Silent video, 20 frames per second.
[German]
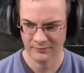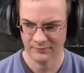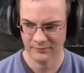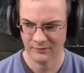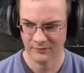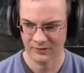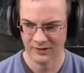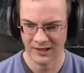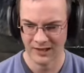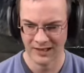
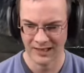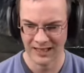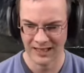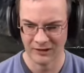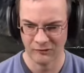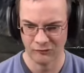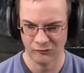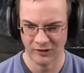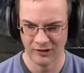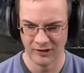Und da
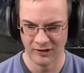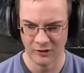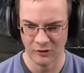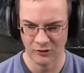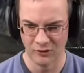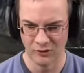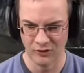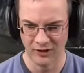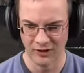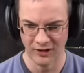rechts steht
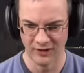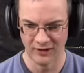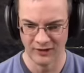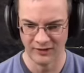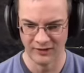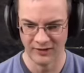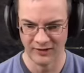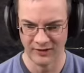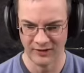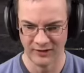auch noch einer.
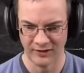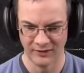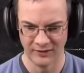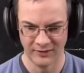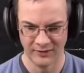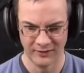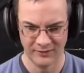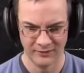Seht ihr das?